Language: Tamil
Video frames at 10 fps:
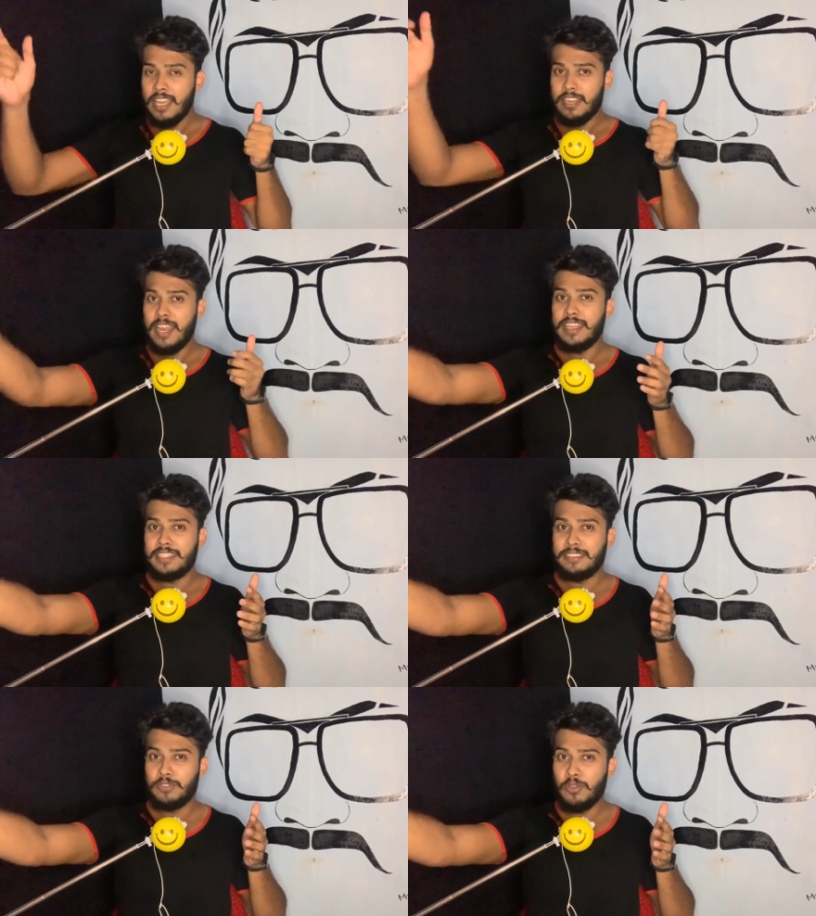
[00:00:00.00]

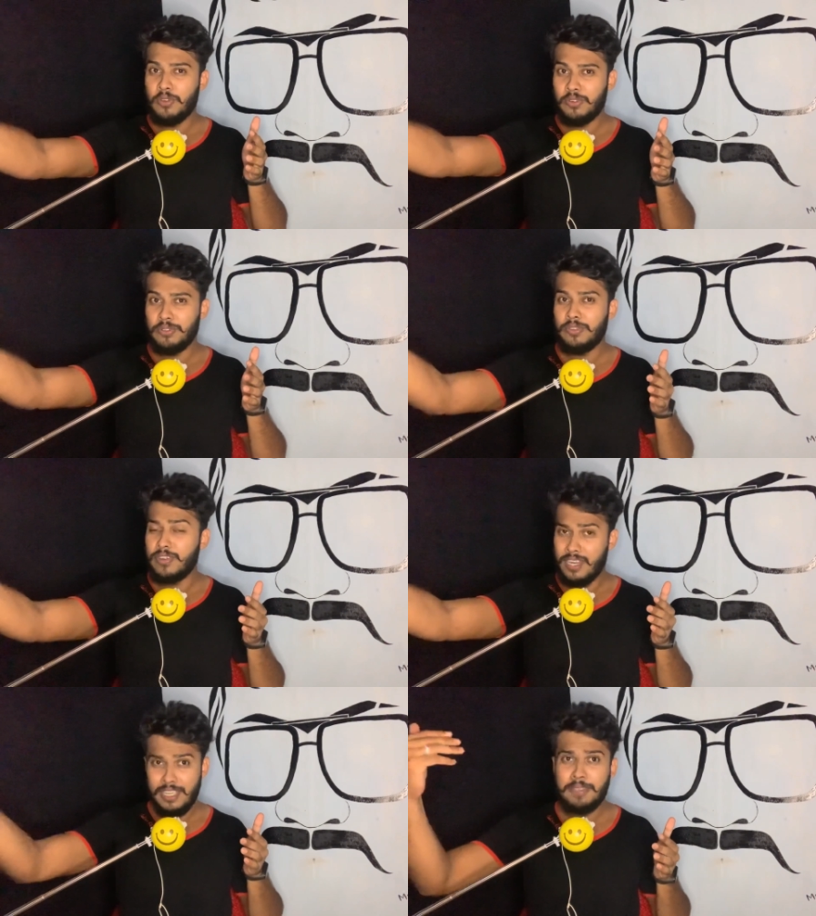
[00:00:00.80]
ரைட் தோக்க கொடுத்து
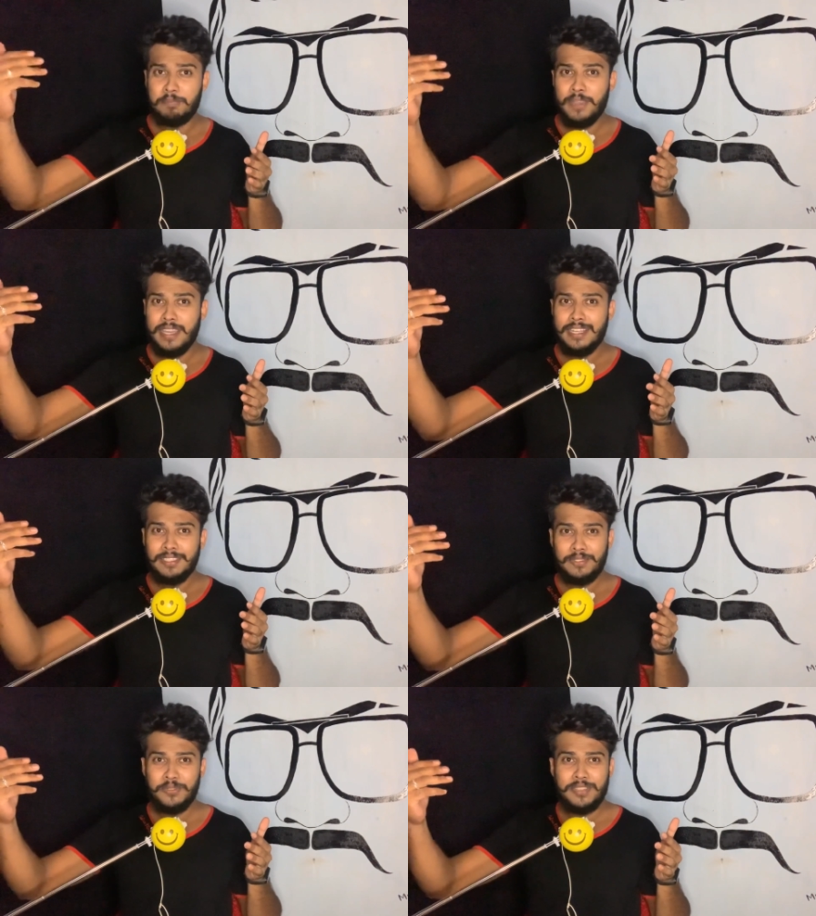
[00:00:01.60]
சொல்கிறாங்க இப்போ என்ன
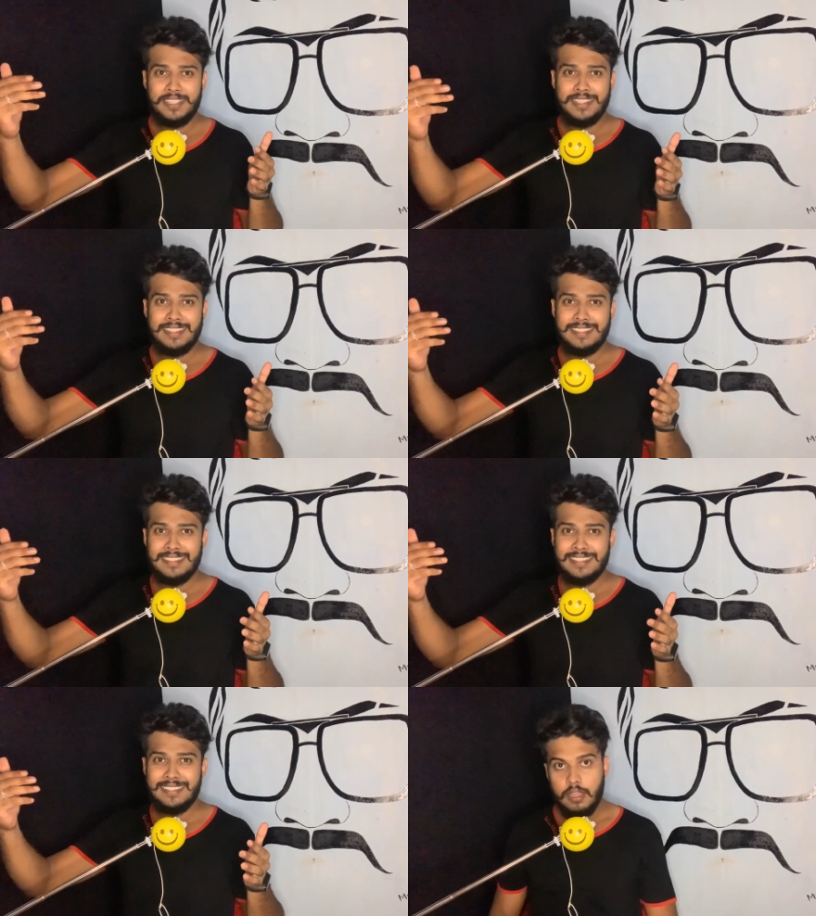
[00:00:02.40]
சுடுங்க
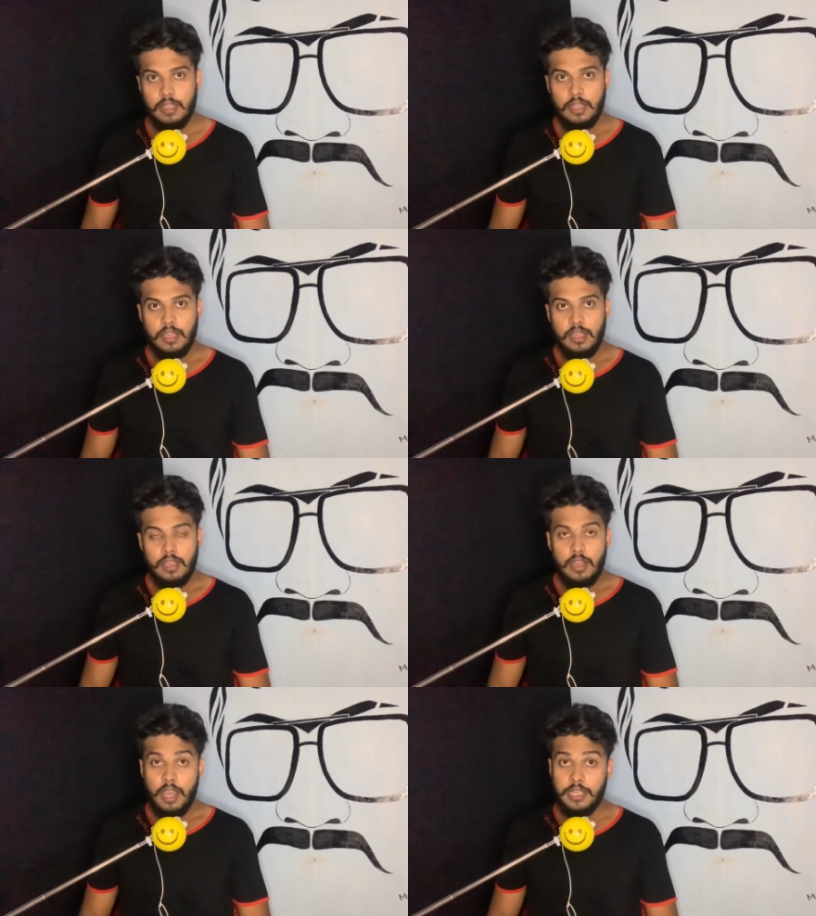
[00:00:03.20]

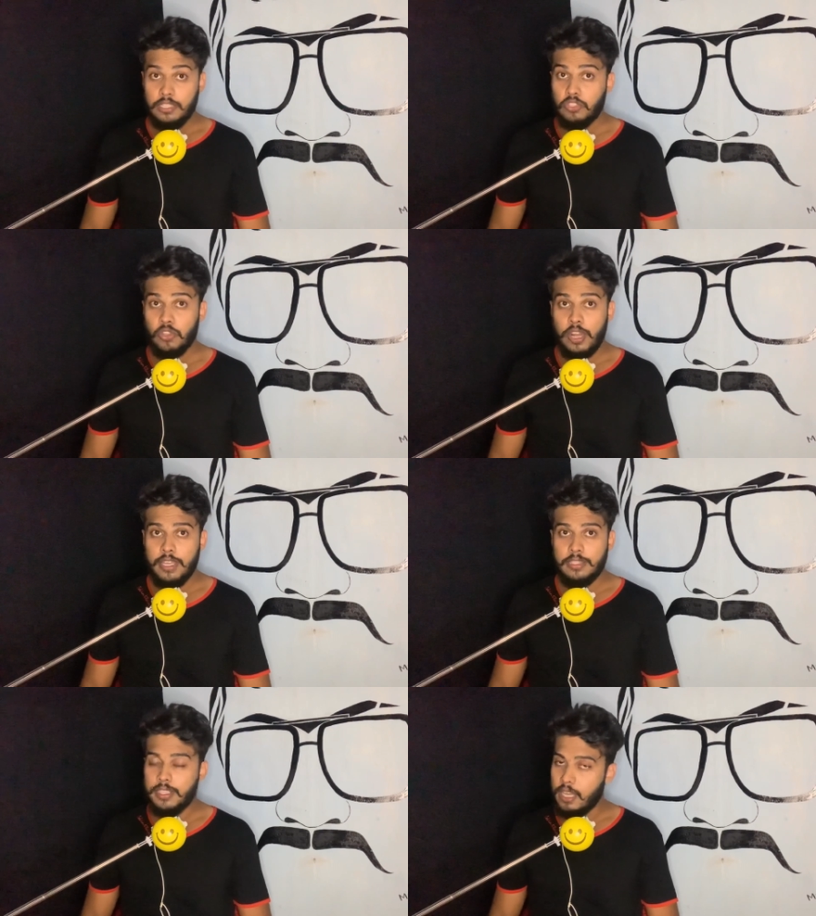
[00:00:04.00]
ஆயிரத்தி
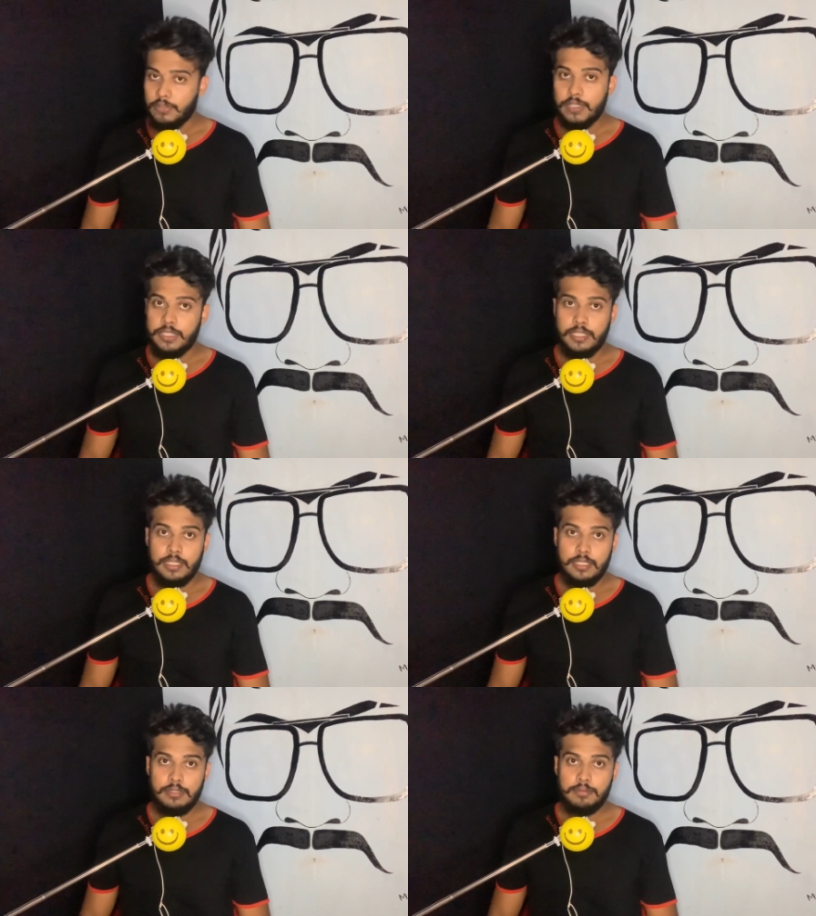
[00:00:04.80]
தொள்ளாயிரத்தி அறுபத்தி
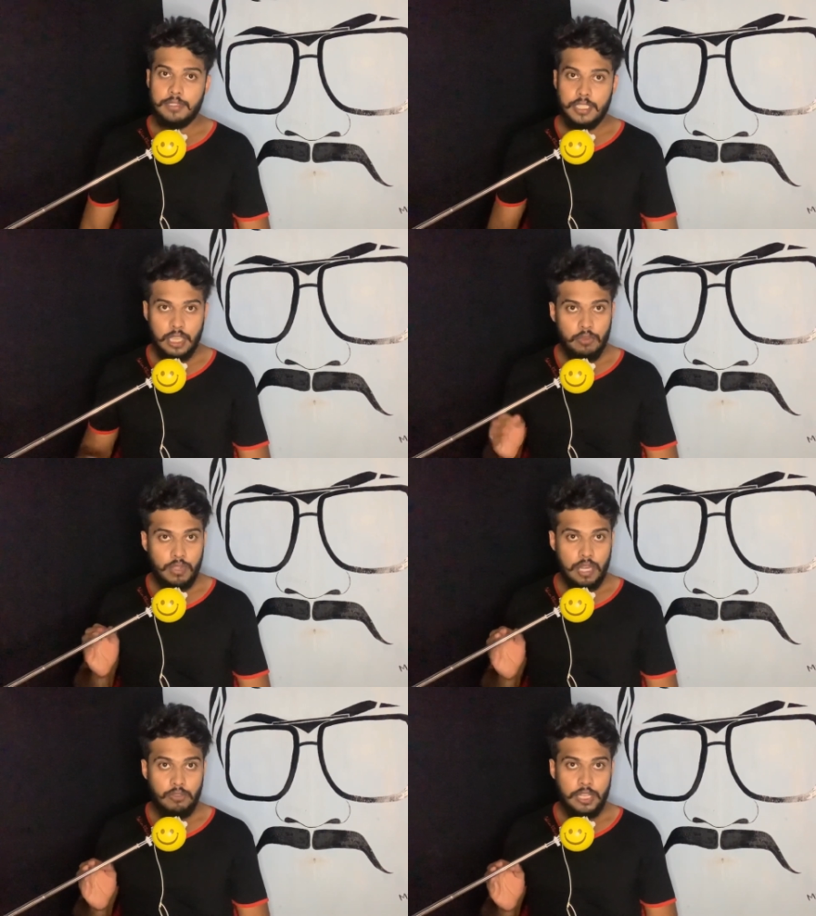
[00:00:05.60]
ஏழு
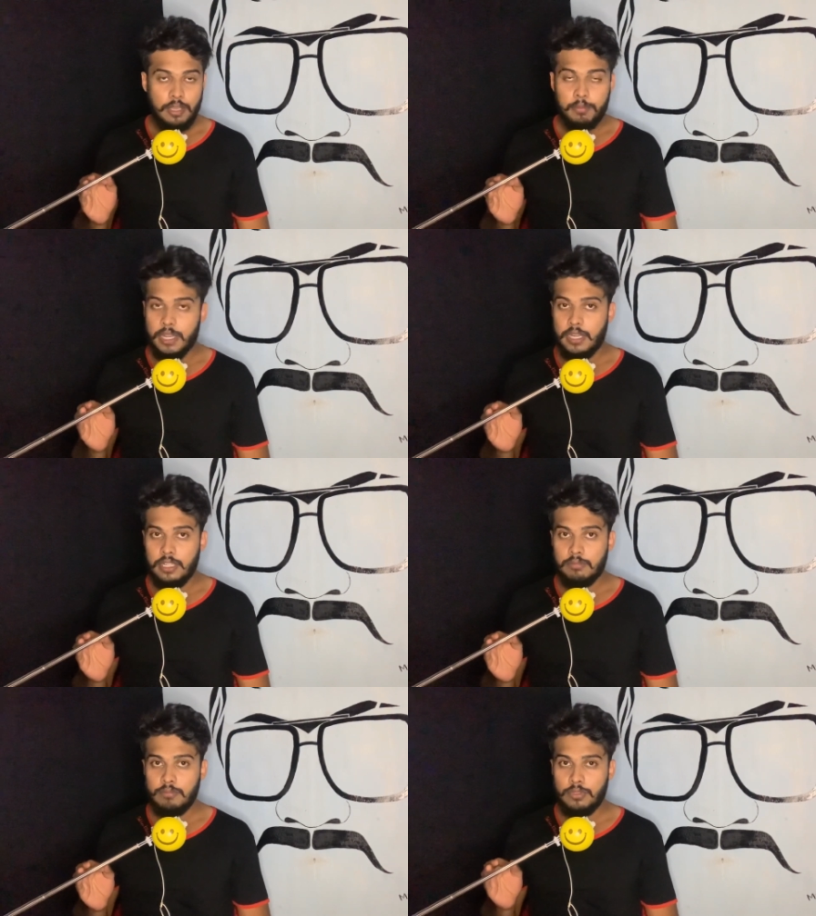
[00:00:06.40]
சேகுவராவுடைய
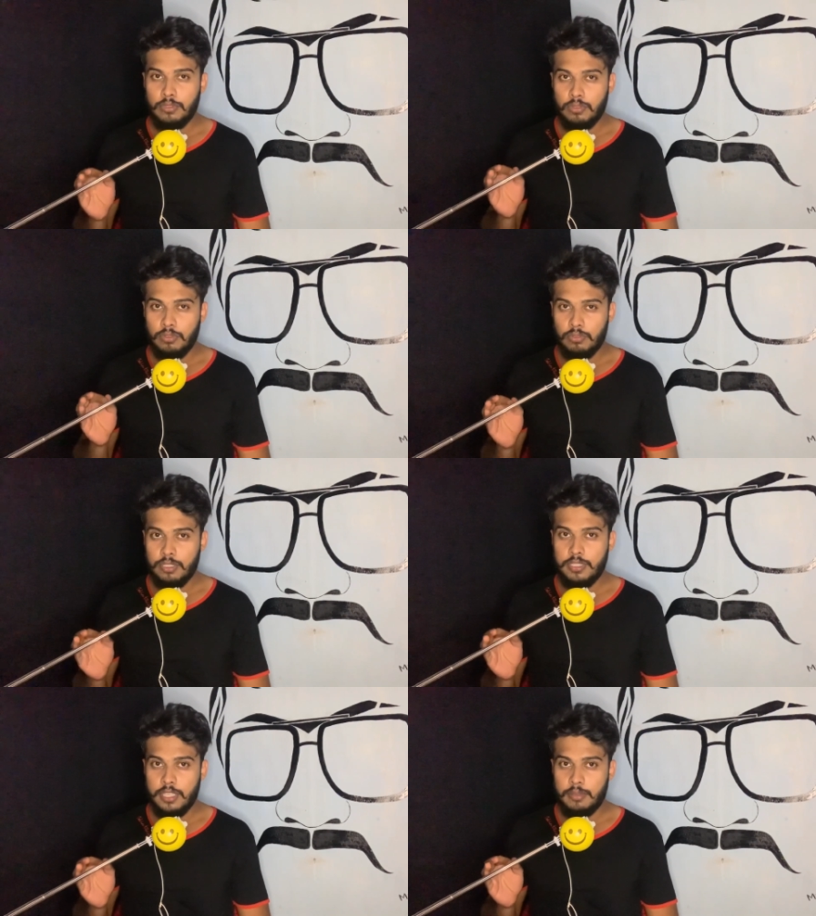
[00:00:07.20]
மரணம்
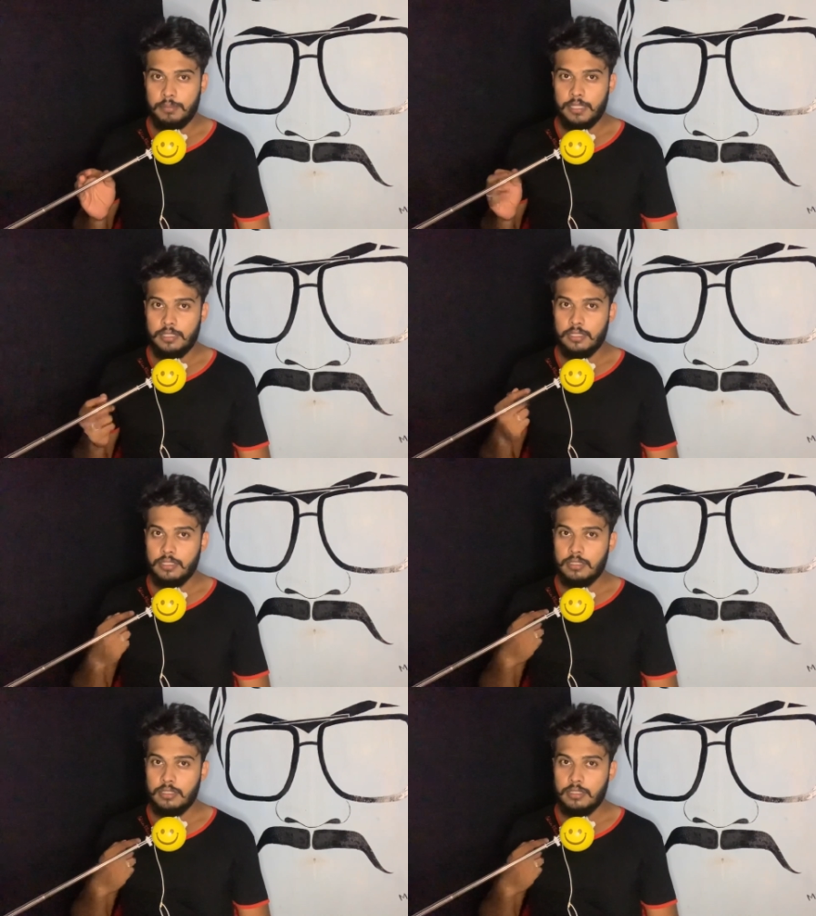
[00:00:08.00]
உறுதி செய்யப்படுது